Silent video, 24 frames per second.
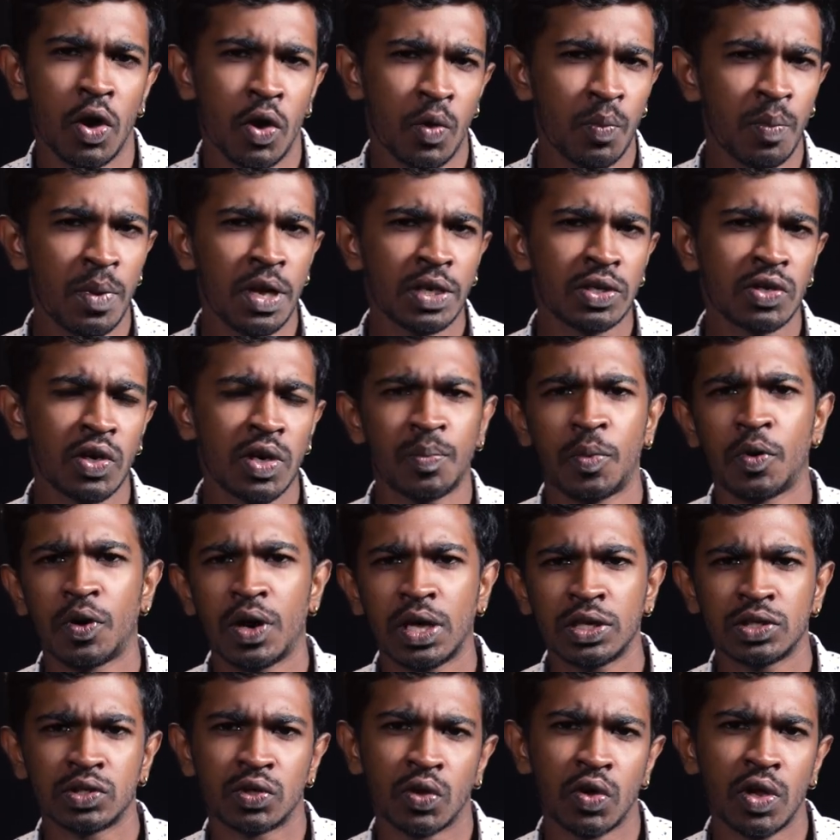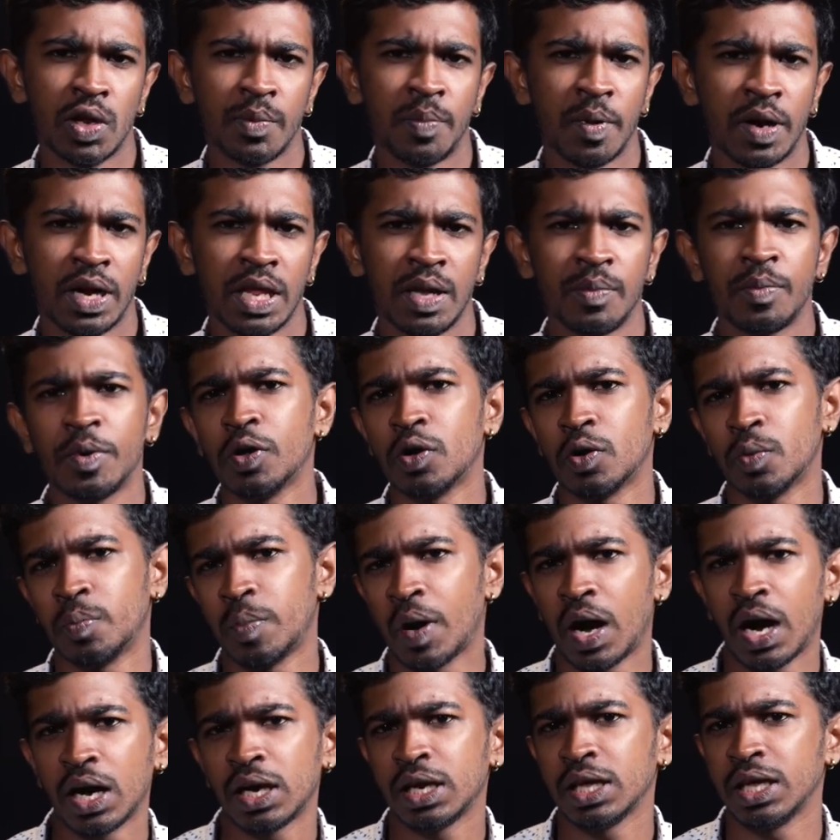உண்மையை சொல்ல போனால் ஸ்டோரி படி இப்படி ஒரு
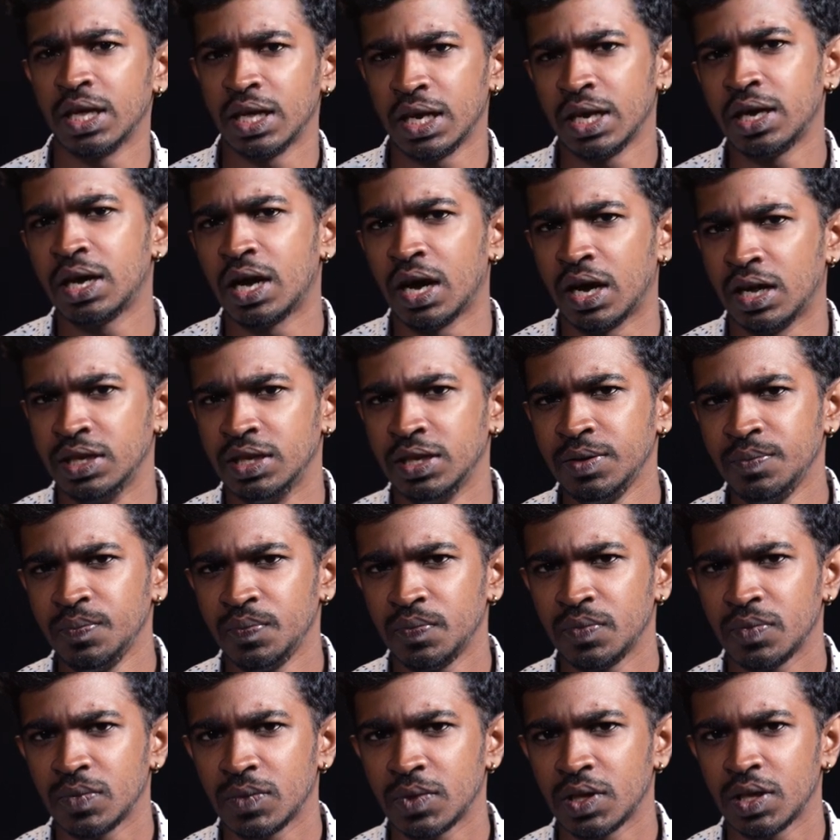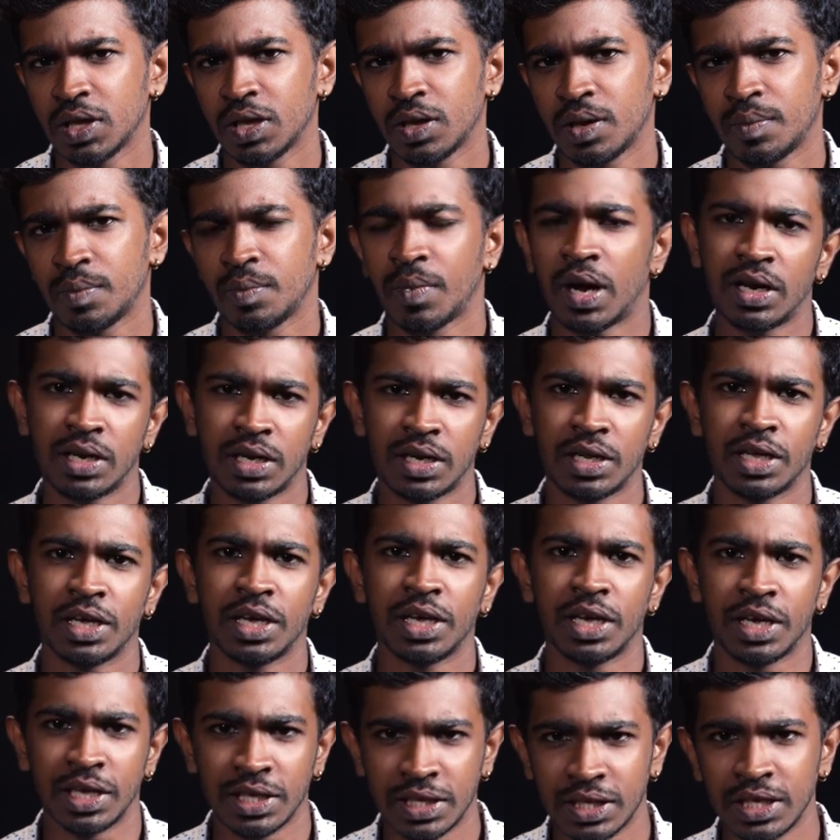பாட்டு இருக்காது பட்
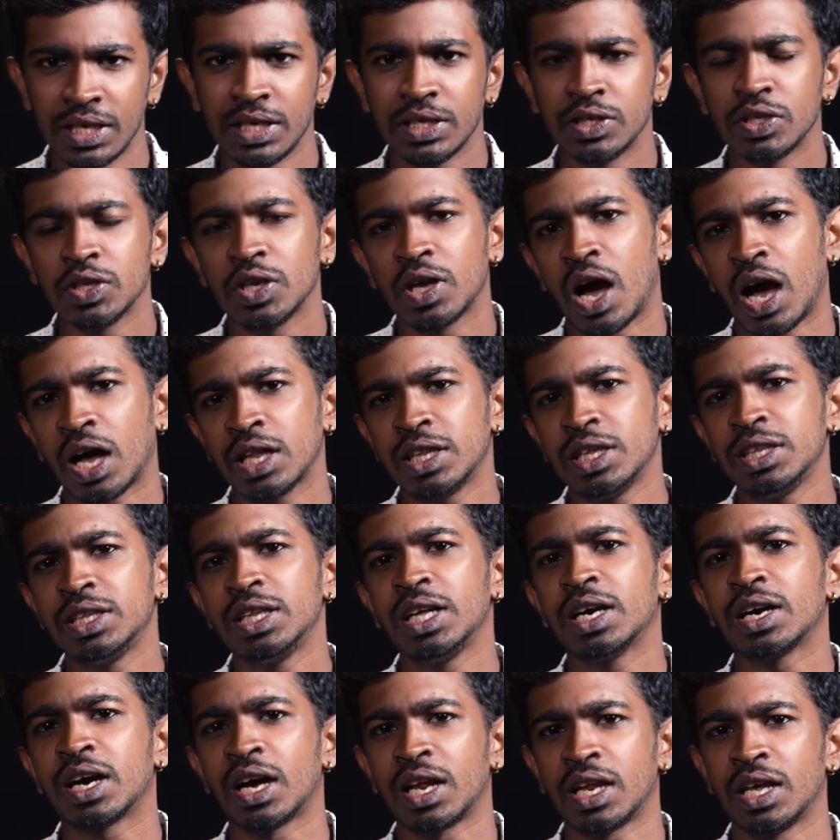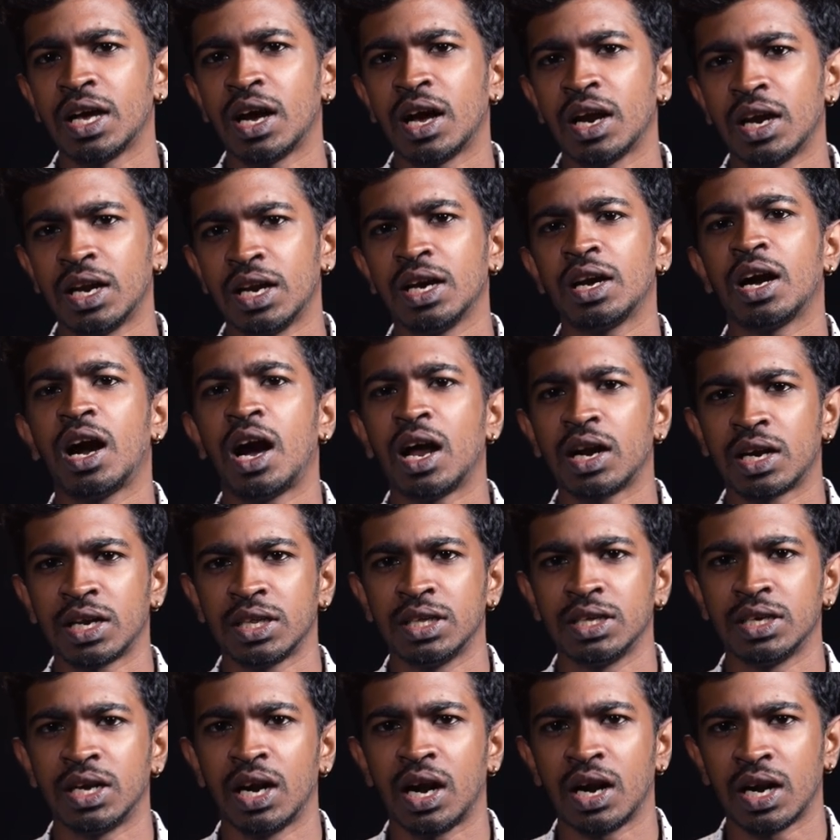இது ஆதித்ய கரிகாலனை
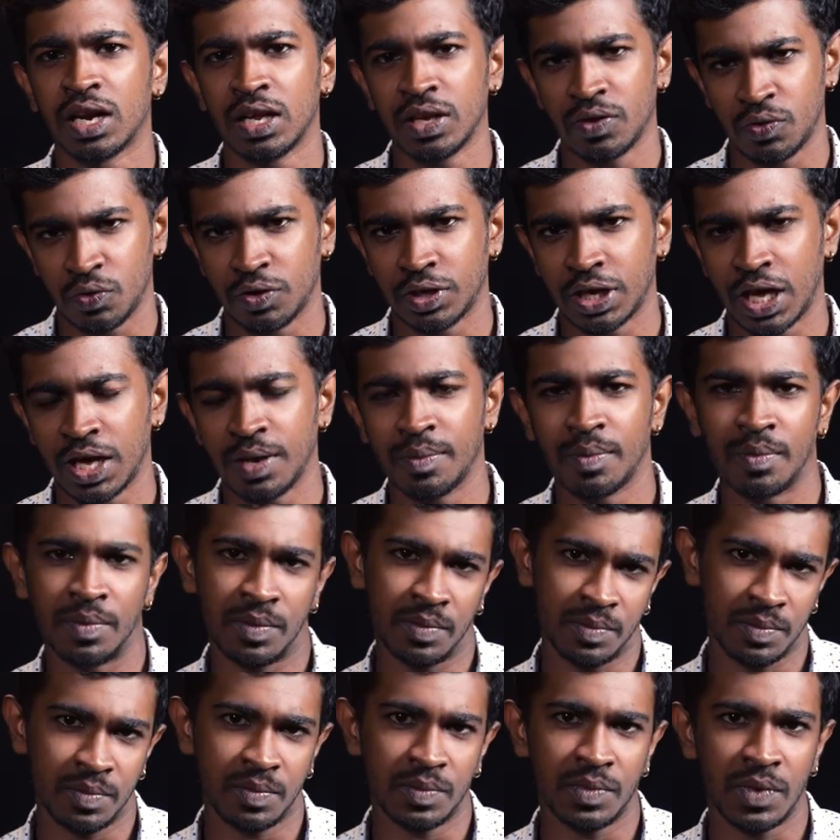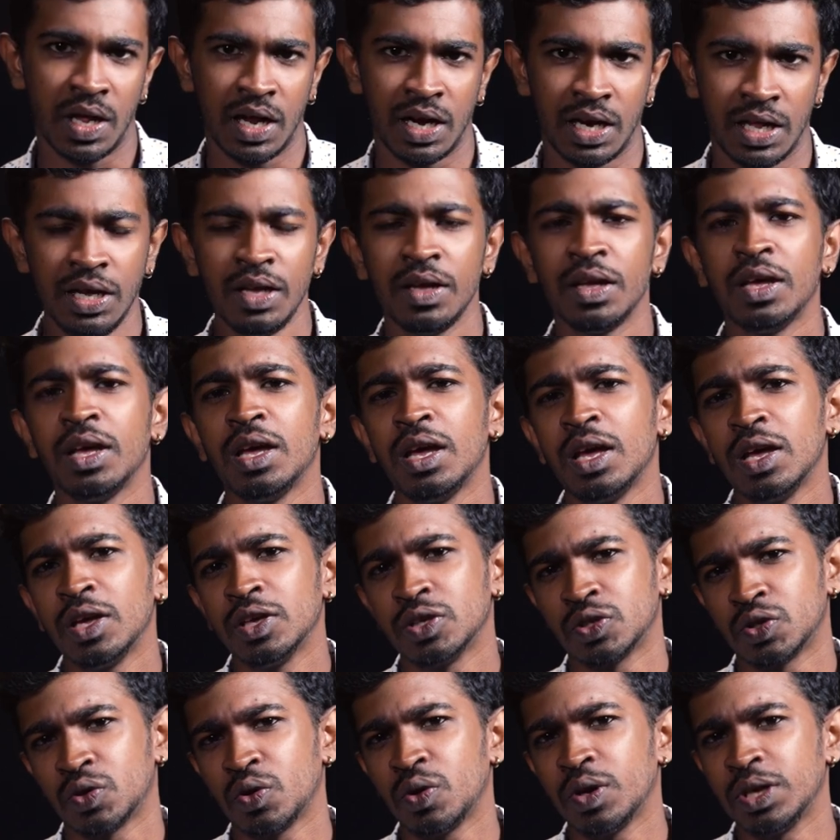காட்டுறதுக்கான ஒரு டைம்னால்
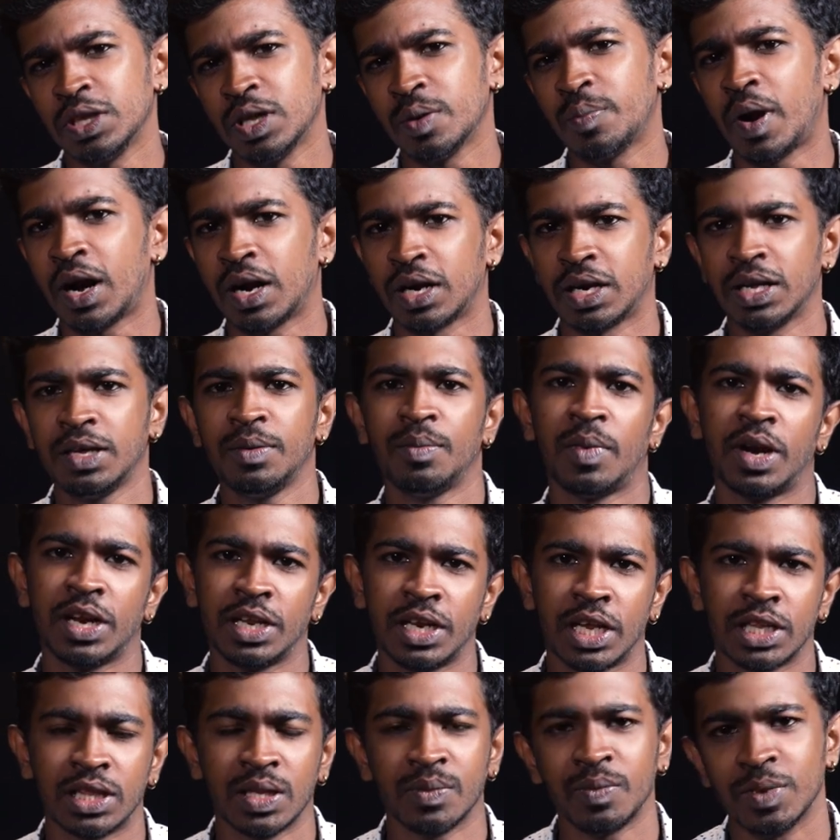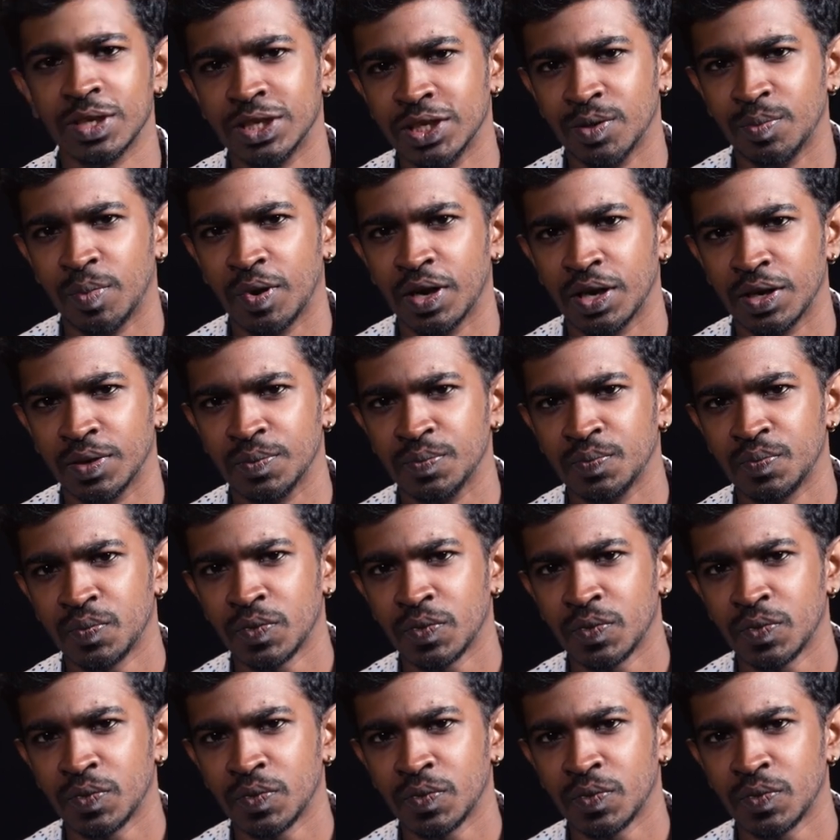ஸோ இந்த பாட்டை மணிரத்னம் வச்சுருப்பார்